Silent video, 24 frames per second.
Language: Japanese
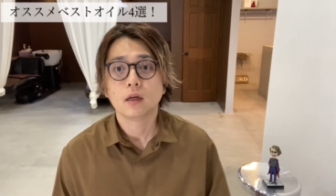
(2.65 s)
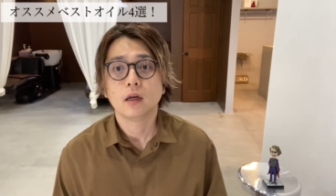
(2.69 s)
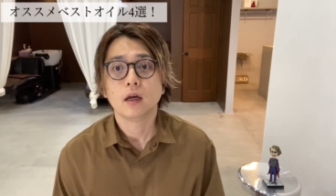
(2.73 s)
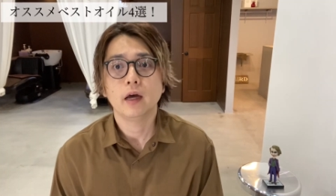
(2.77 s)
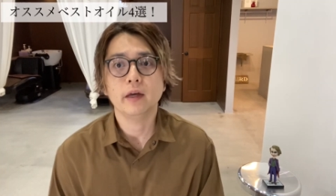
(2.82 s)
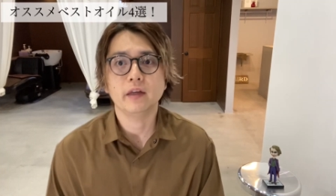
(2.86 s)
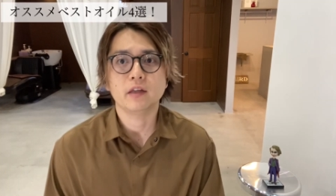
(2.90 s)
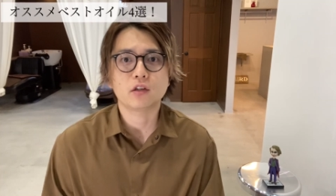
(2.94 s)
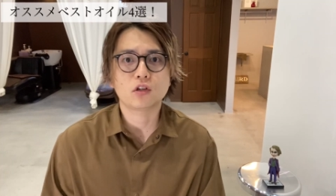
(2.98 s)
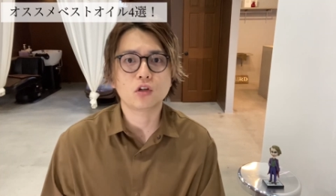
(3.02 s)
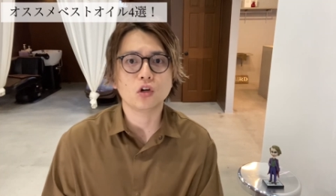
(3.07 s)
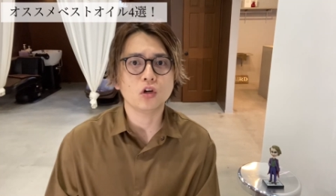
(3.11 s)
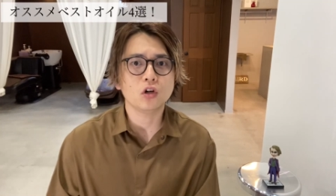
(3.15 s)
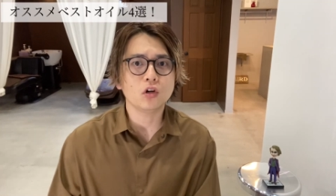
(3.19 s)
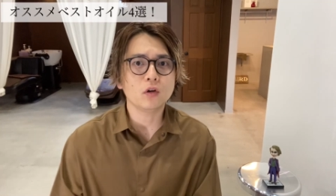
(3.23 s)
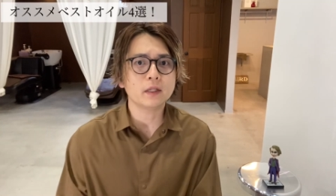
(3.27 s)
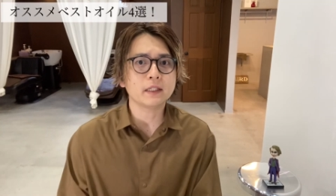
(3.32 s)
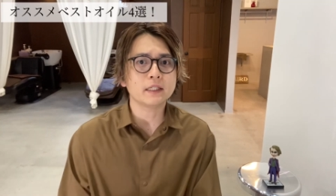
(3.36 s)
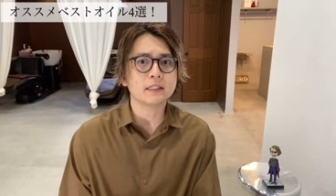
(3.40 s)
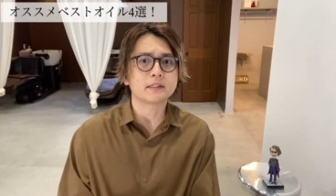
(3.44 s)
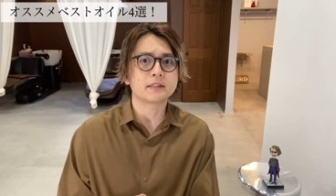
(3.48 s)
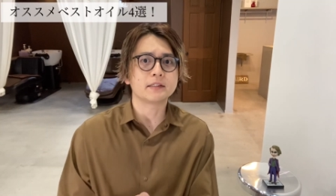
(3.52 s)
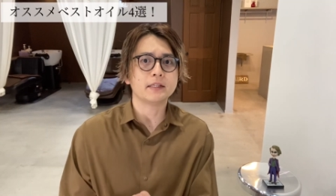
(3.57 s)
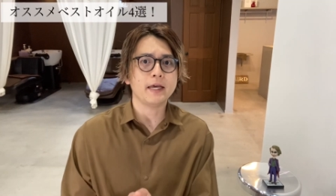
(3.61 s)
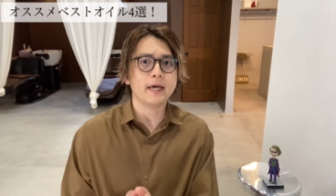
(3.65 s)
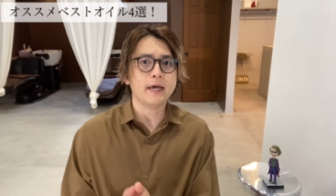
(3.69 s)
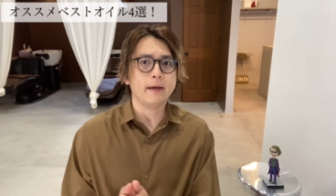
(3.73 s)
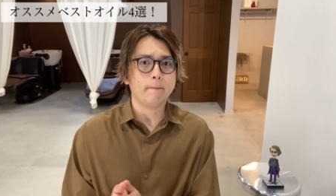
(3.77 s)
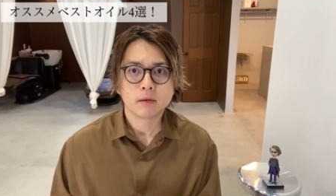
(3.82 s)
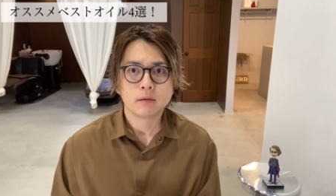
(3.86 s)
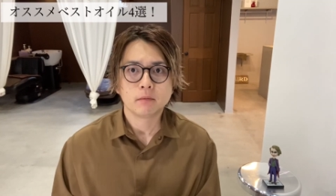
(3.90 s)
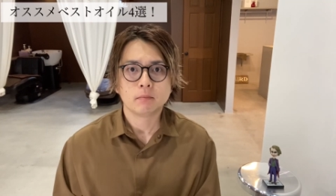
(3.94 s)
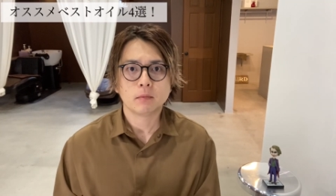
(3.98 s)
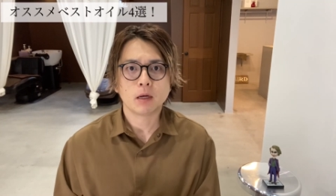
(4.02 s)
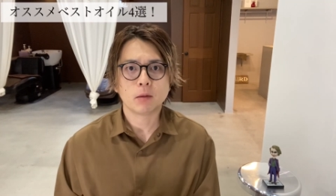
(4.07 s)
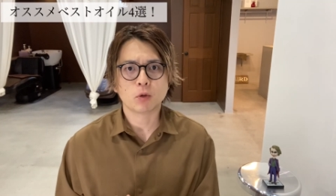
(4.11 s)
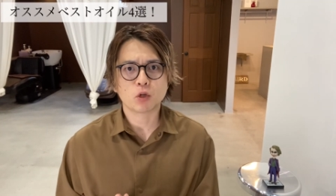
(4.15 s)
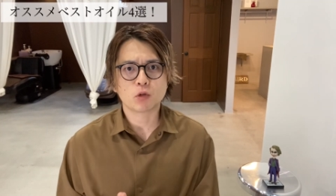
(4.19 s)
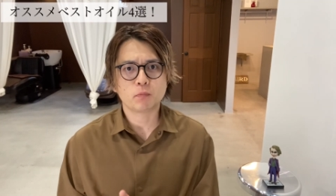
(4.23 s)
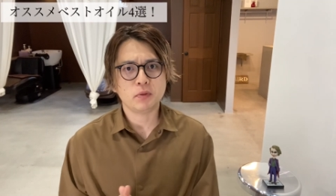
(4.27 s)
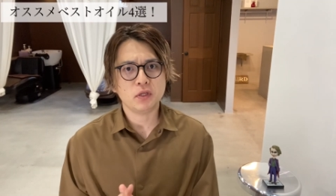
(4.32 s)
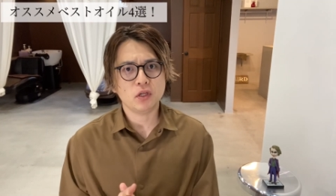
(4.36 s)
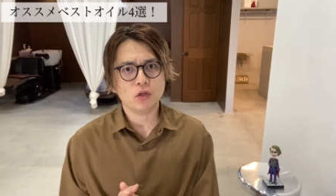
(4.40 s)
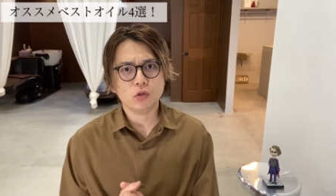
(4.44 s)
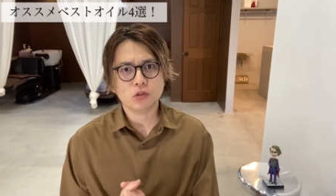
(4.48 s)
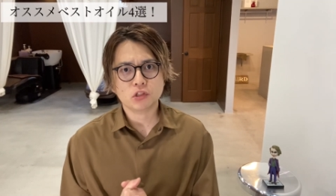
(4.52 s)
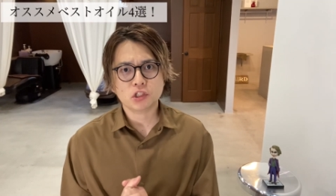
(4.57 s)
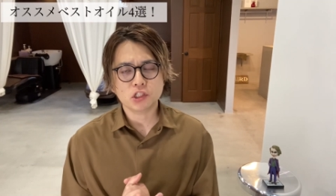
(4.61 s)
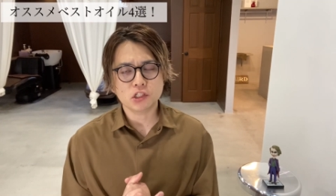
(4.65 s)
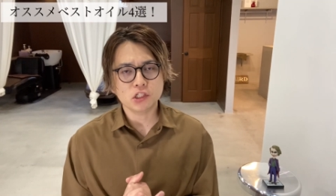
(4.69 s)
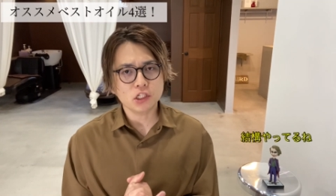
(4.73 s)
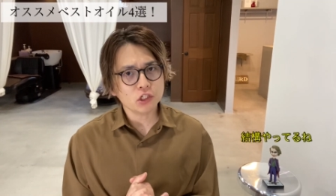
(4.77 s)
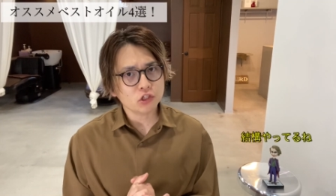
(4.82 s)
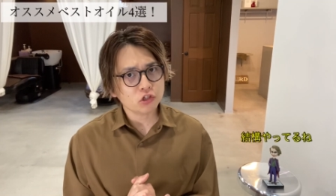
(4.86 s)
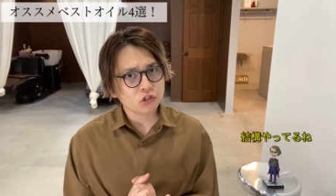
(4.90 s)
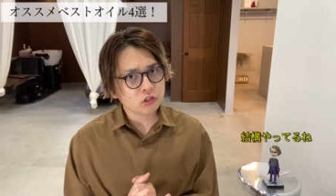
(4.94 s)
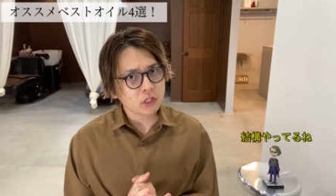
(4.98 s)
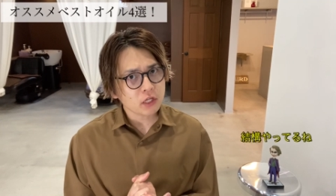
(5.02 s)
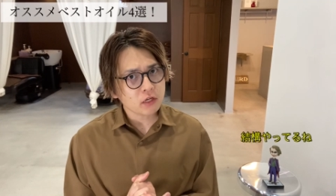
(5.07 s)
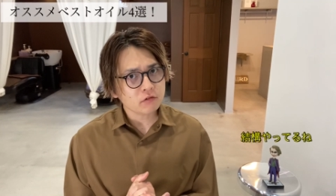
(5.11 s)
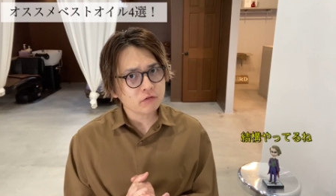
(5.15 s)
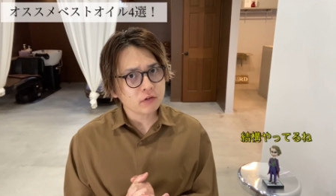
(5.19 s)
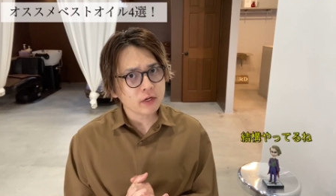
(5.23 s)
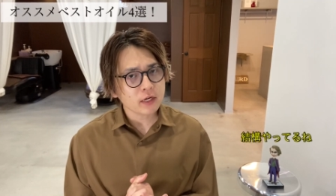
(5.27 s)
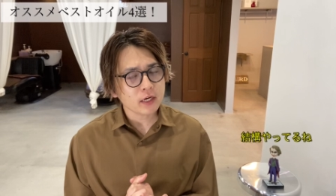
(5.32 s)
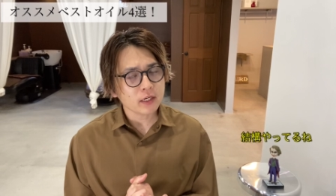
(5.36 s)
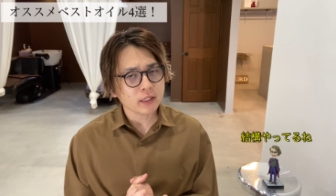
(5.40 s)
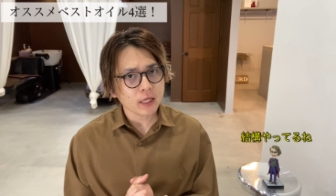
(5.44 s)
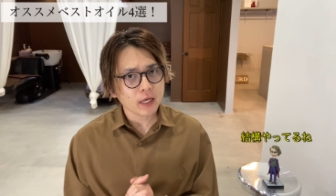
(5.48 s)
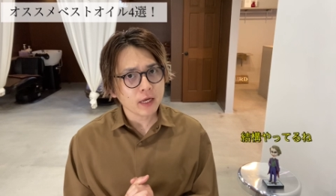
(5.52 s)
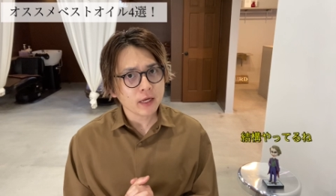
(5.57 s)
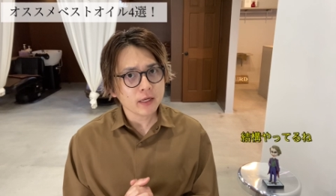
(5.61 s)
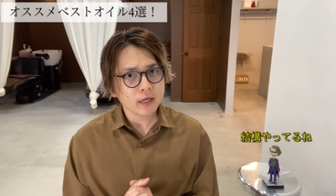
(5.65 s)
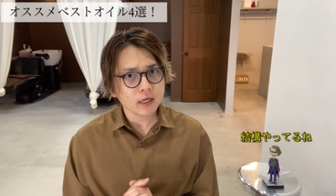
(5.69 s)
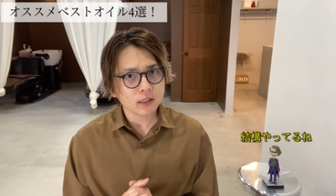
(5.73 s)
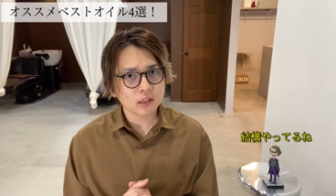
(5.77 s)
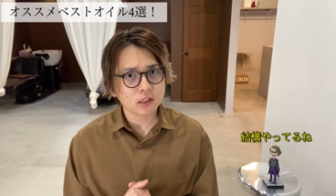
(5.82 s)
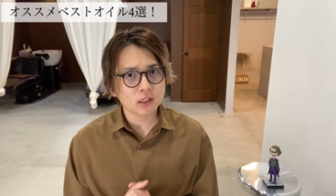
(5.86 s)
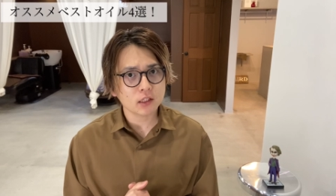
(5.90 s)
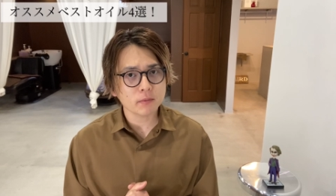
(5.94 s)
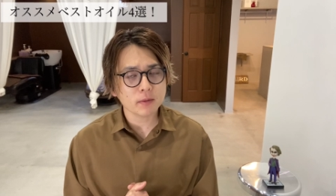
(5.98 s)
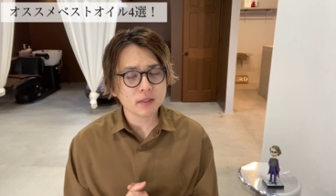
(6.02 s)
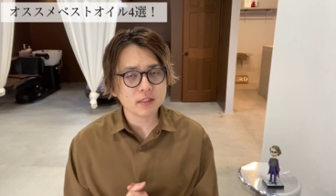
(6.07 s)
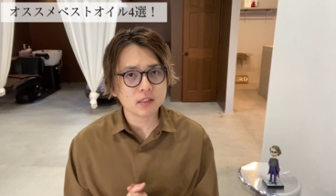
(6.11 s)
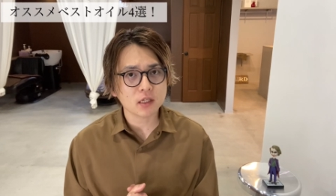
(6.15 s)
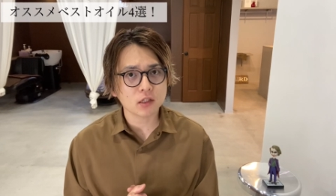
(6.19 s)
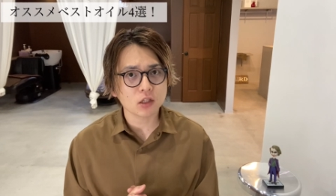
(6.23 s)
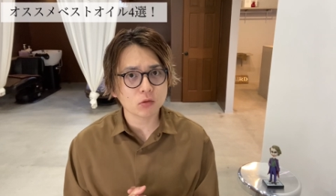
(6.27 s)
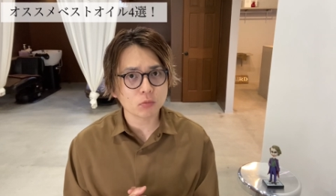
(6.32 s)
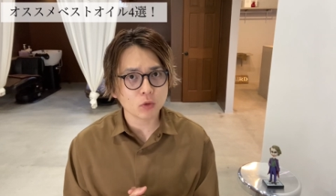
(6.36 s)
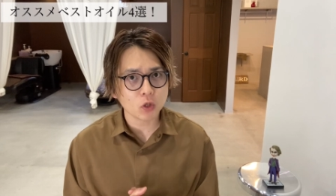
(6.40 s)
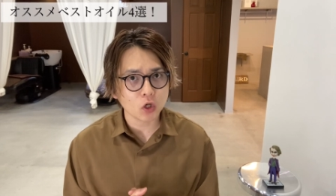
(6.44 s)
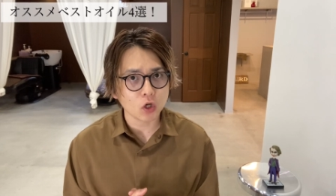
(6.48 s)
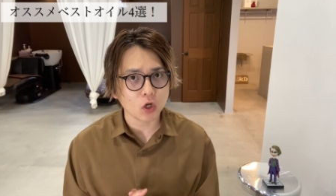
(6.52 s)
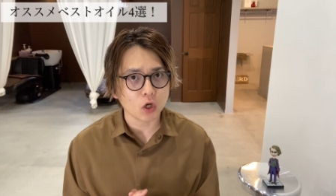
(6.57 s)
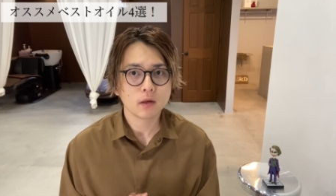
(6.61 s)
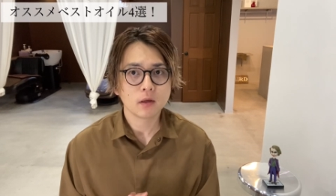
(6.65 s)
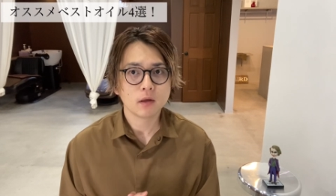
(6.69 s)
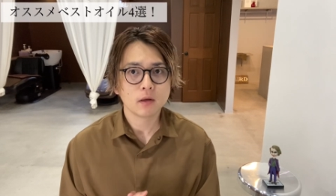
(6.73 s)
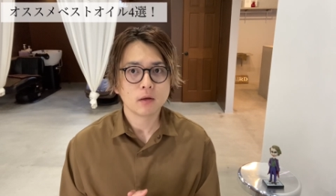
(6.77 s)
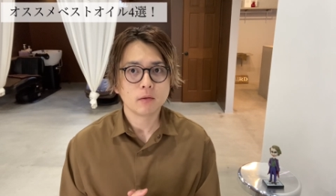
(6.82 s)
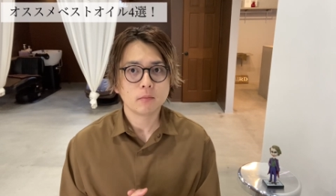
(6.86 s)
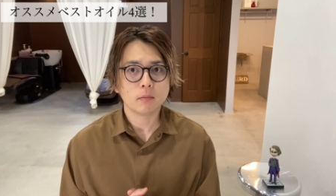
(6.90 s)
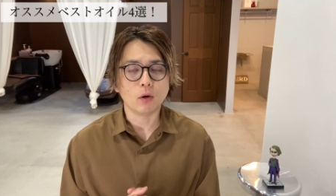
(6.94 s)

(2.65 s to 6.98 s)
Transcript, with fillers: はい、今日はですね、僕美容師20年くらいかな、やってますけども、